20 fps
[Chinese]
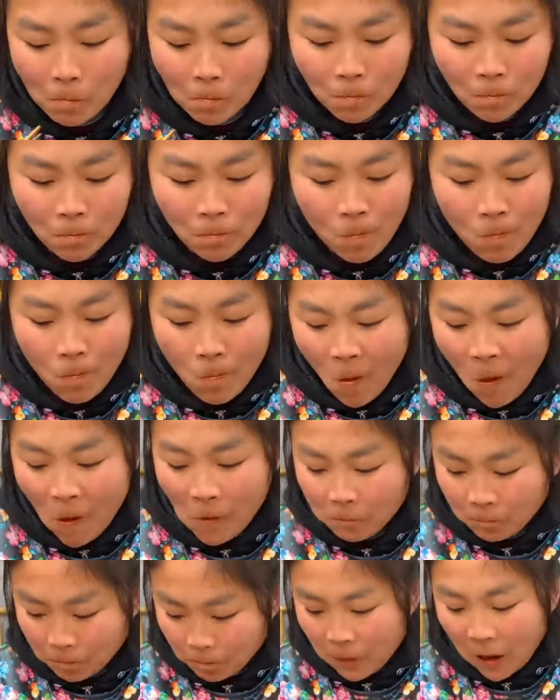嗯，
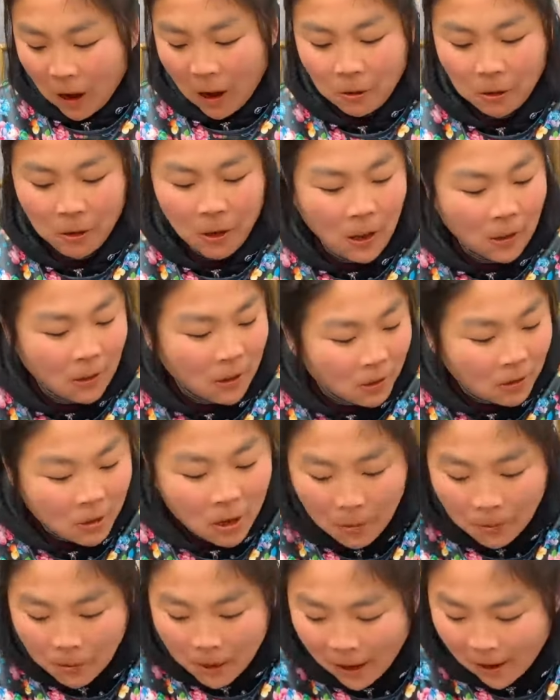好香的，
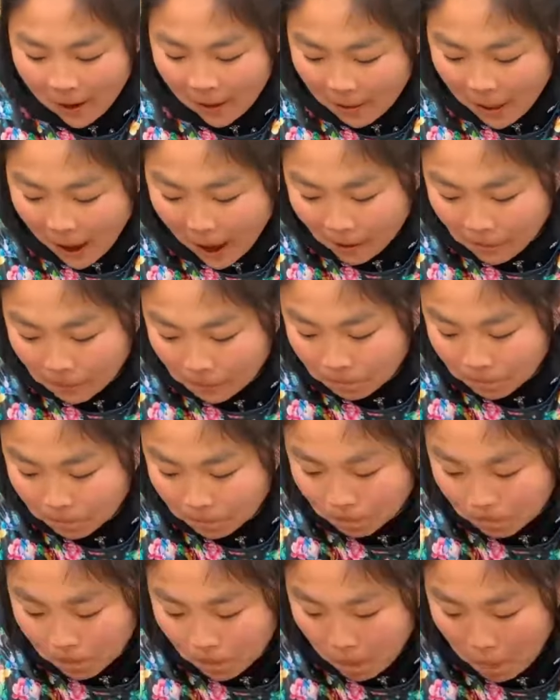香不香，老大？
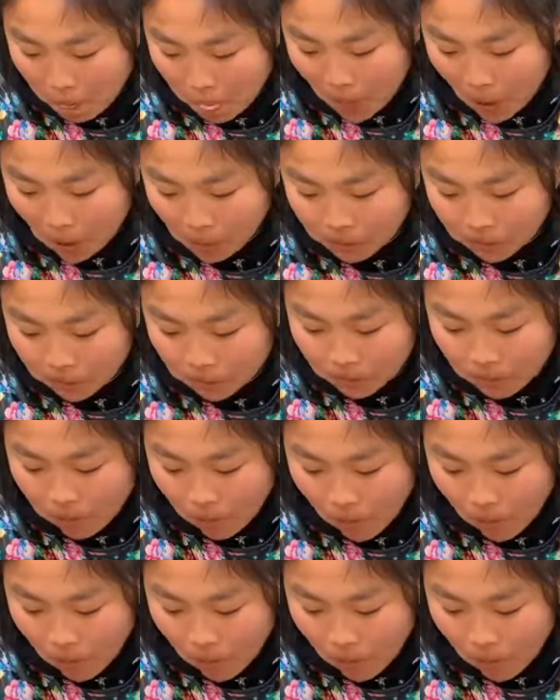香